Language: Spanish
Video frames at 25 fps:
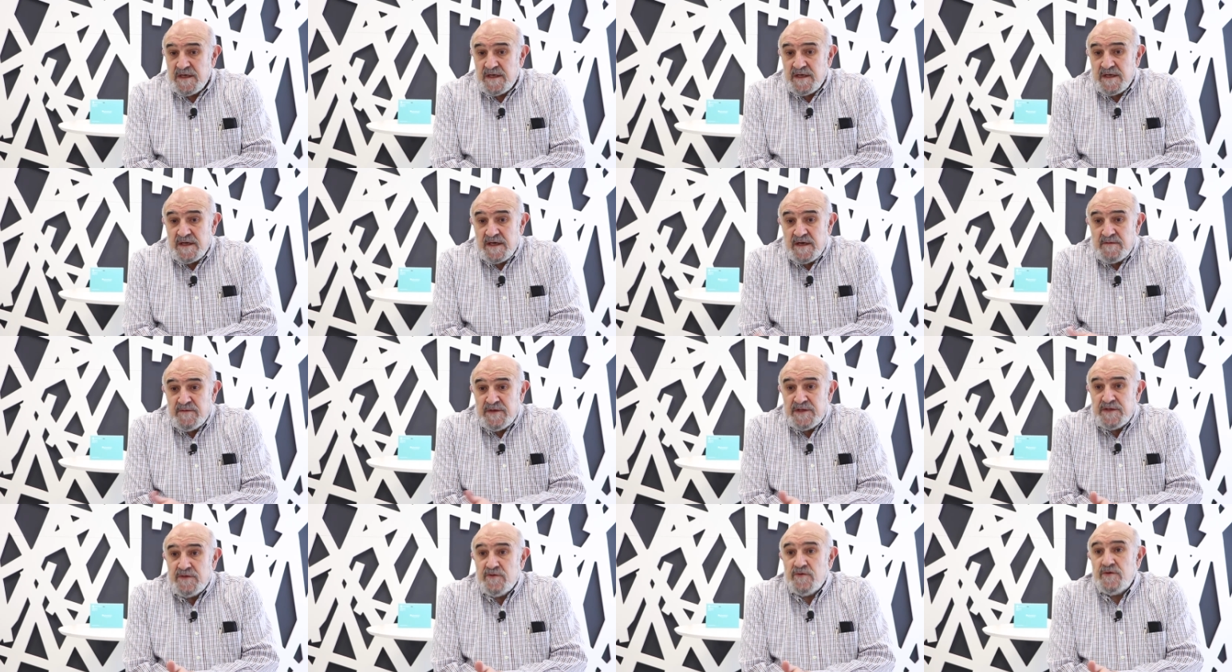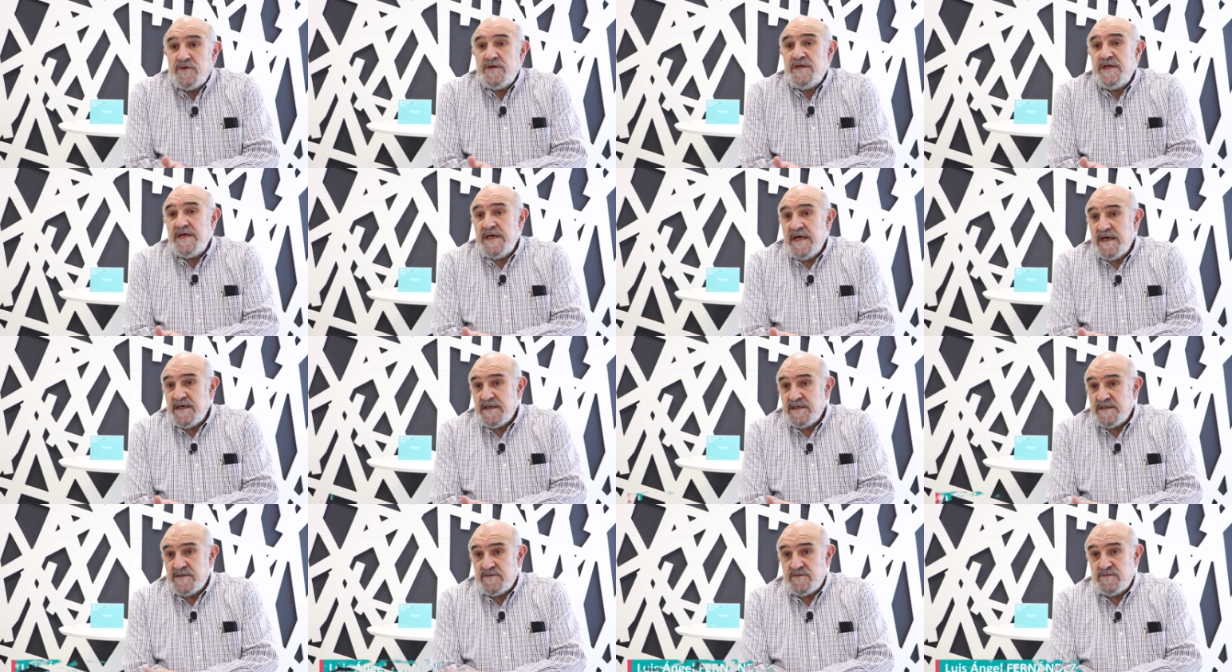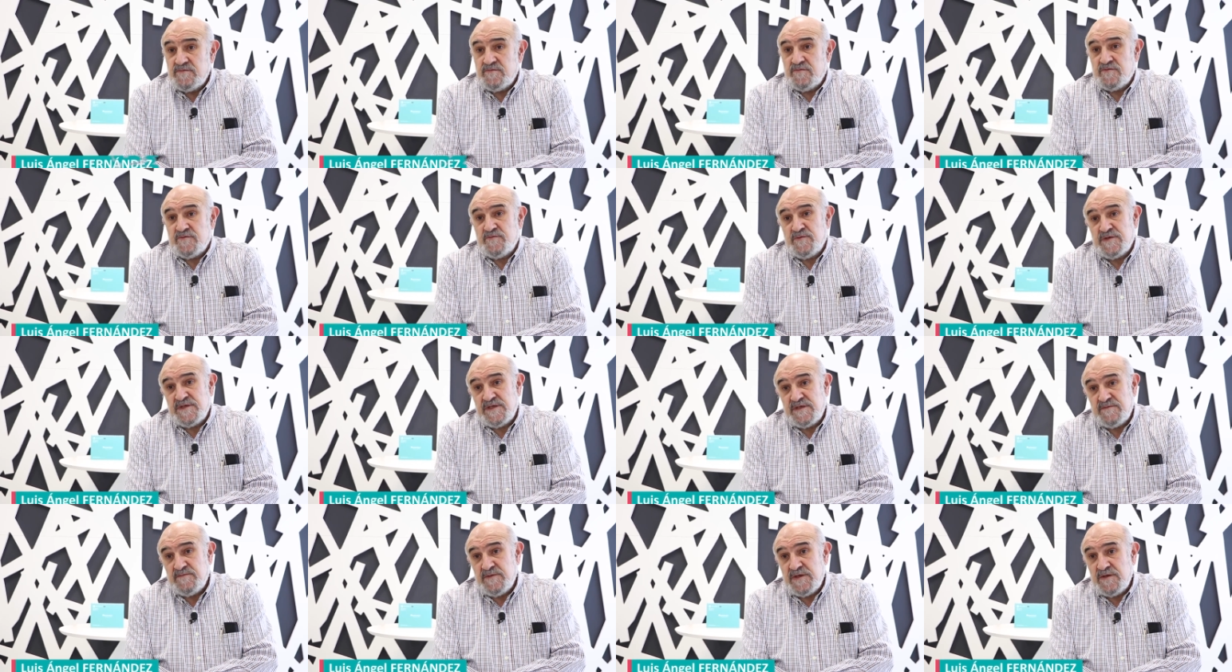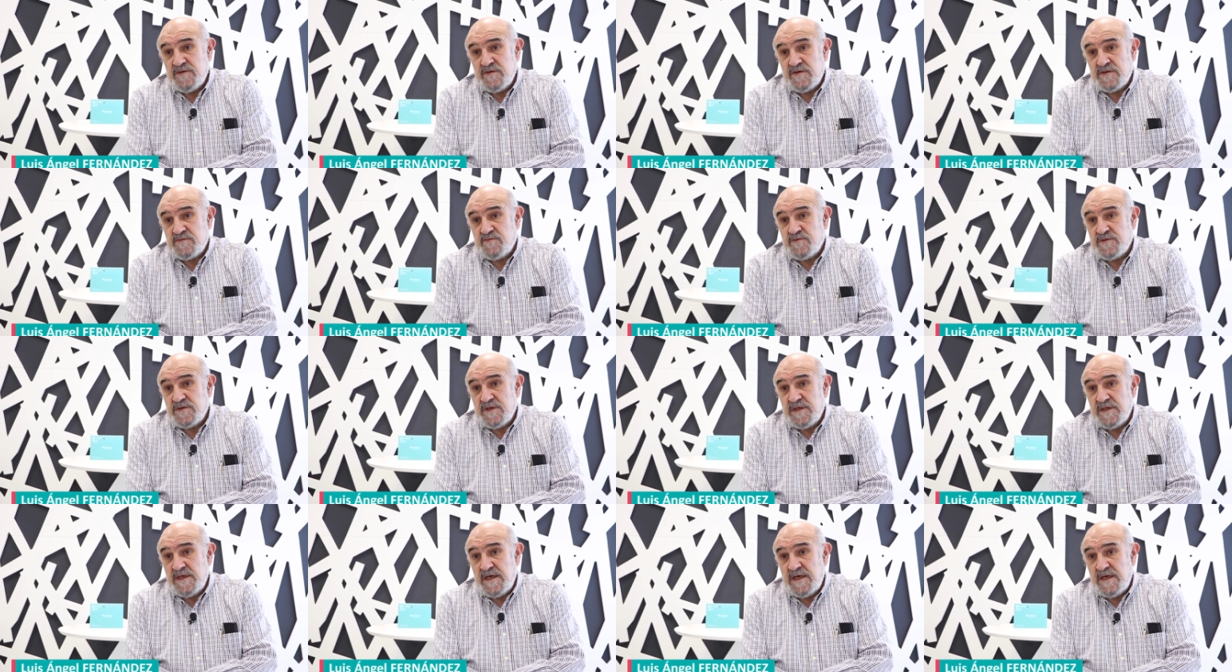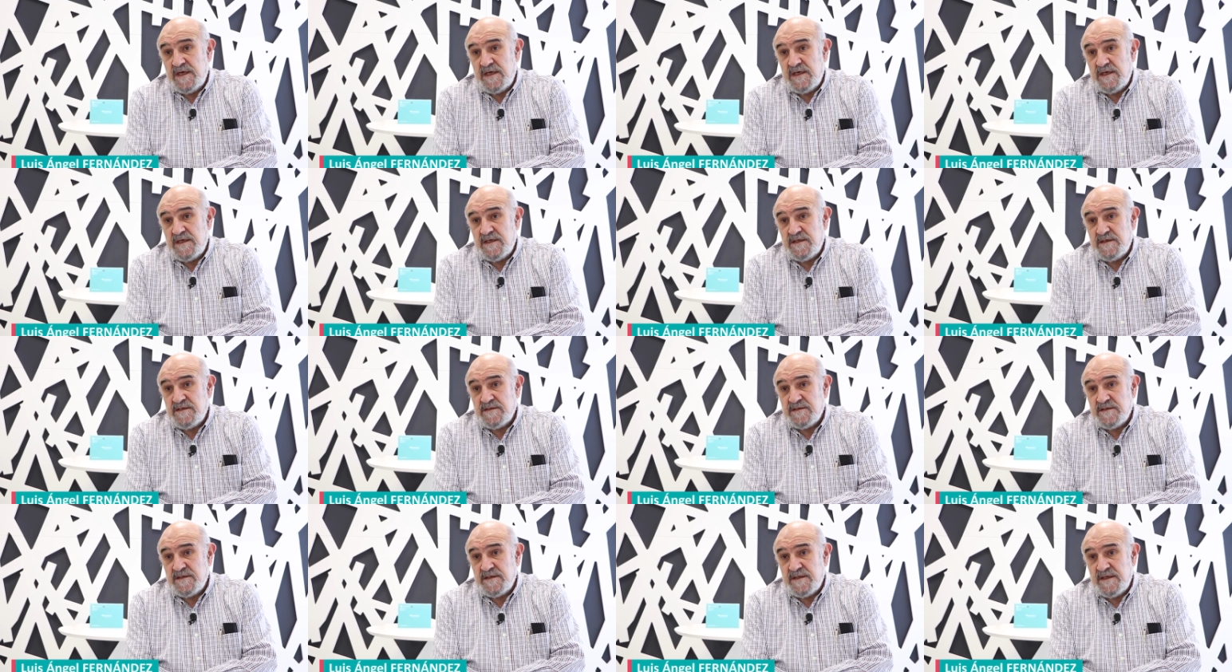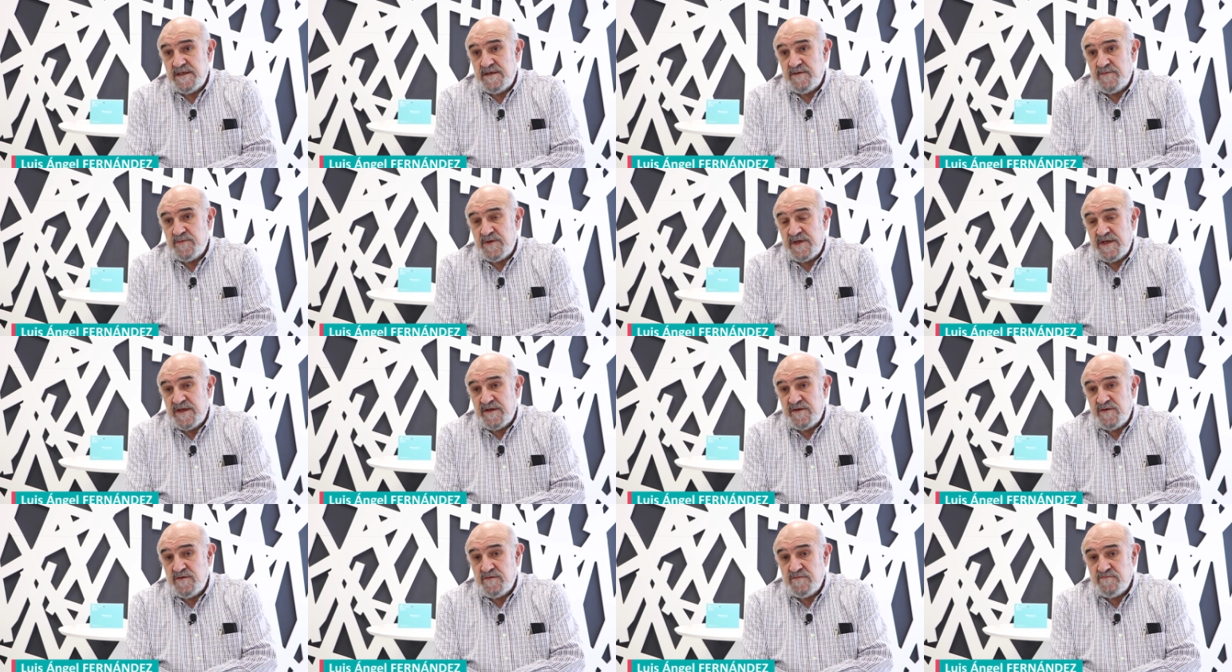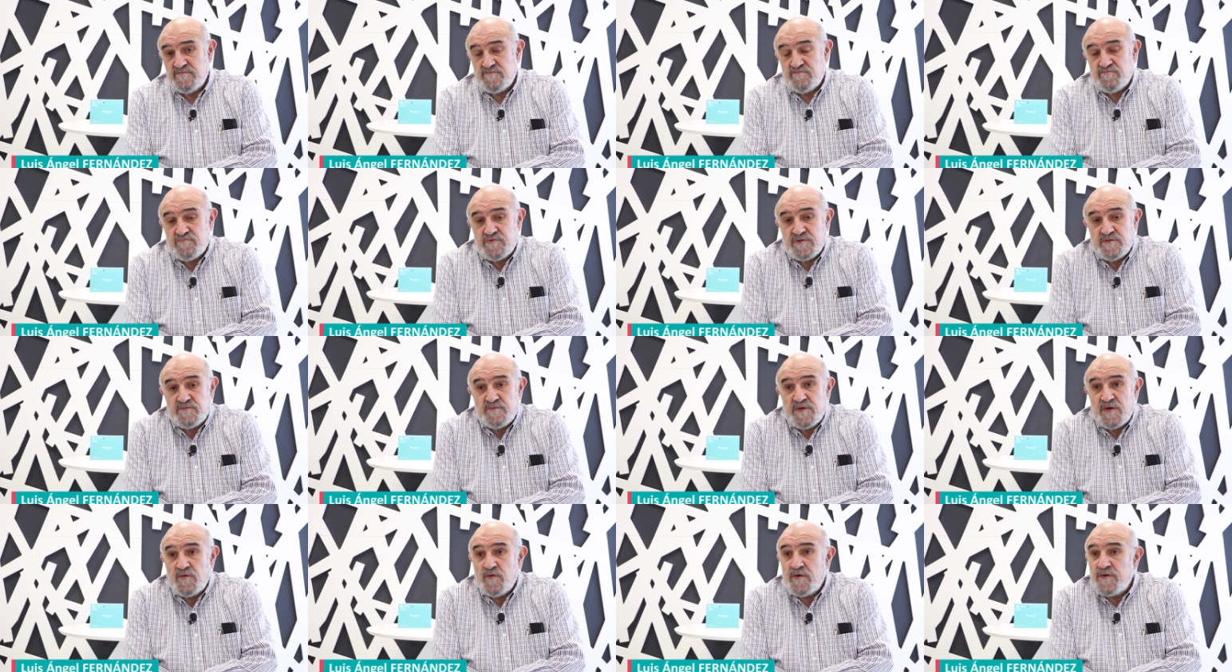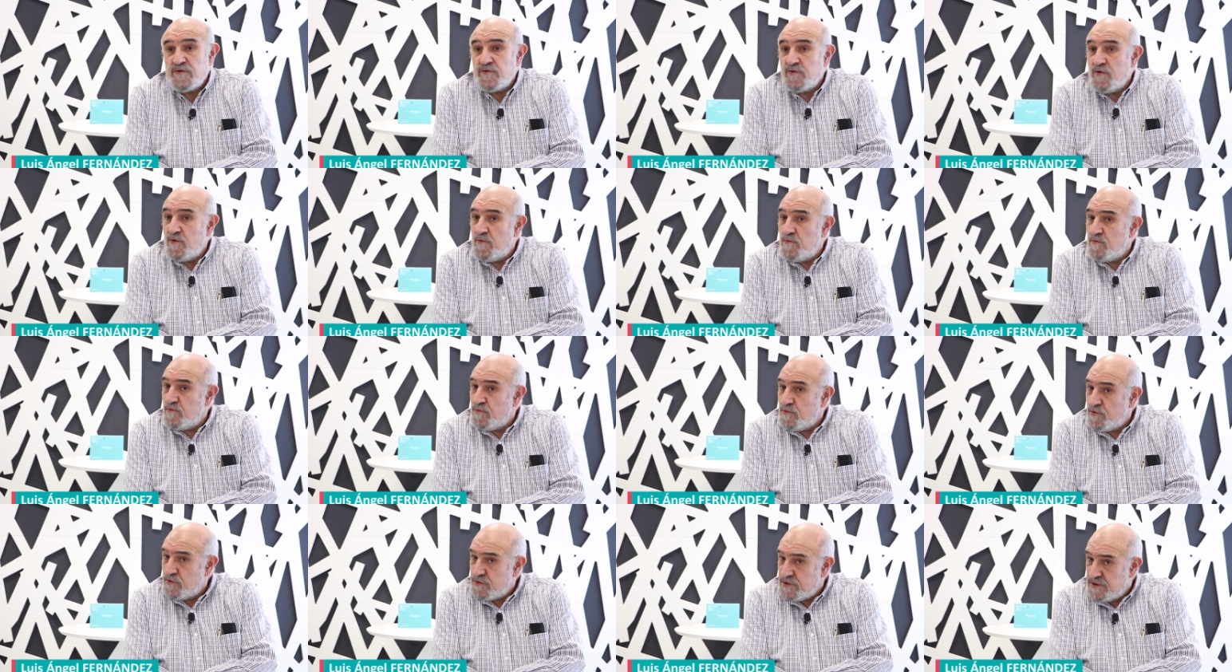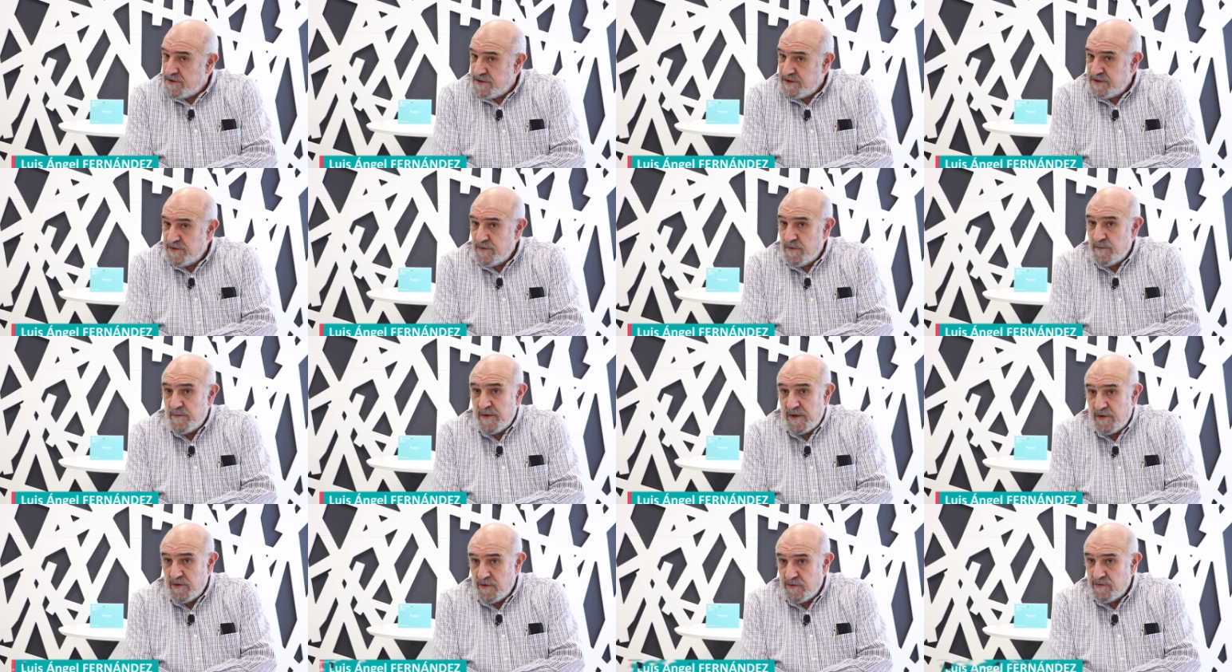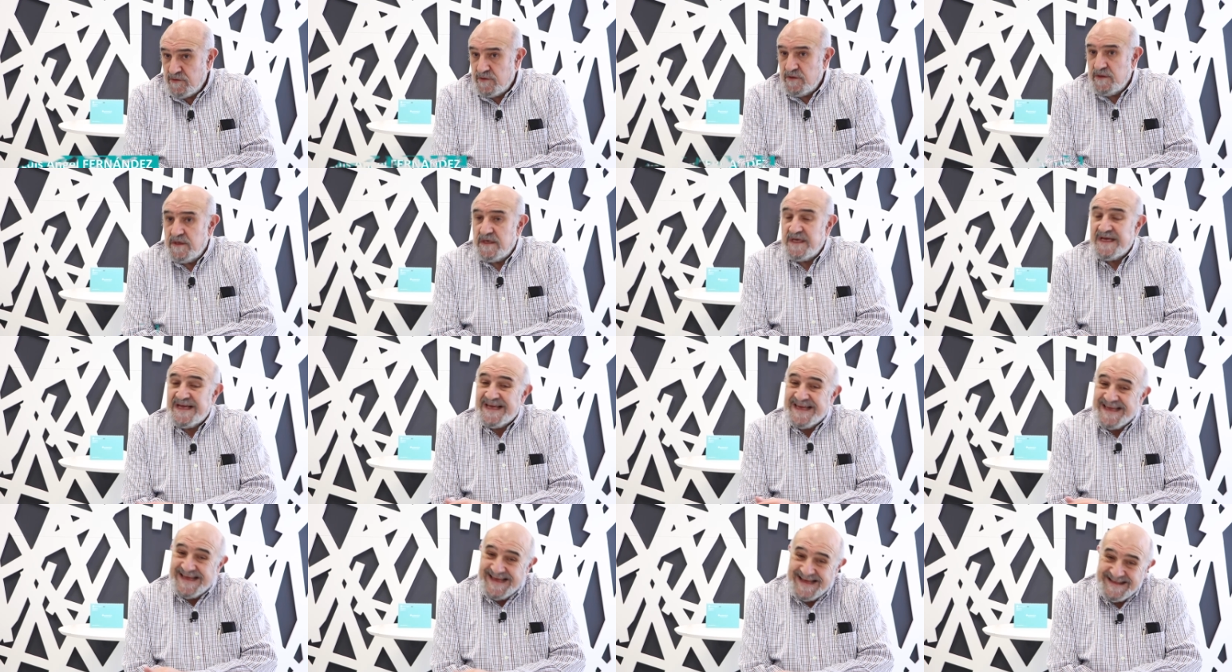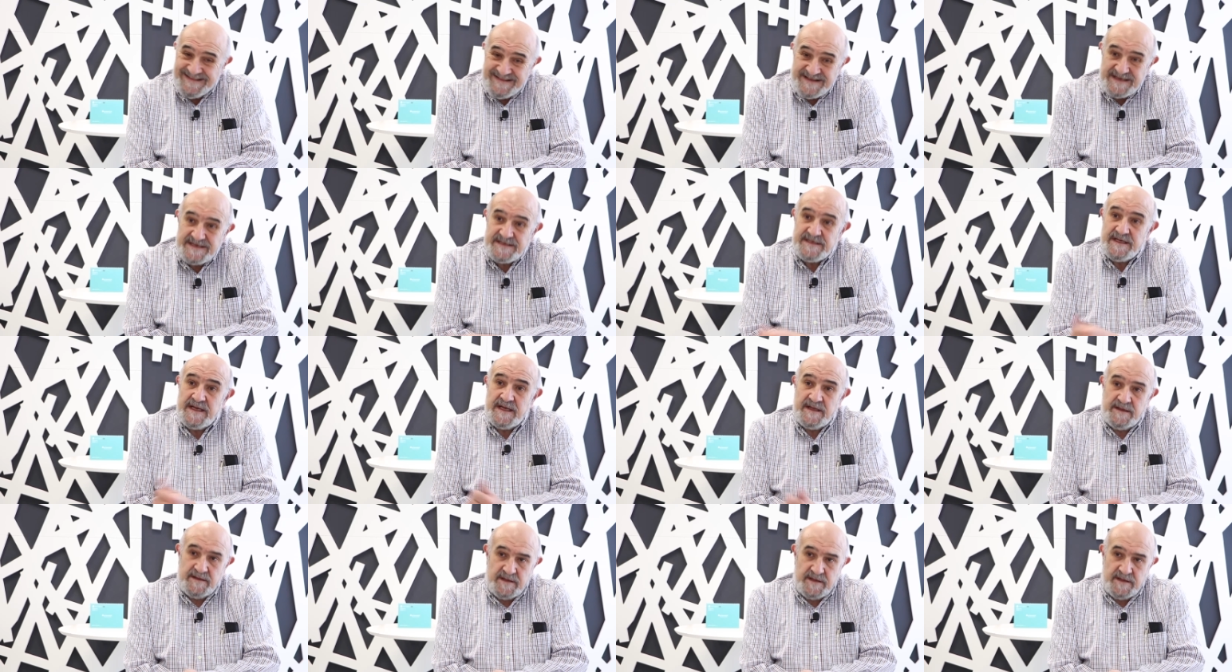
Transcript: Y realmente hoy día, que son dos meses y medio después de la, de la operación, pues me encuentro muchísimo mejor que antes de la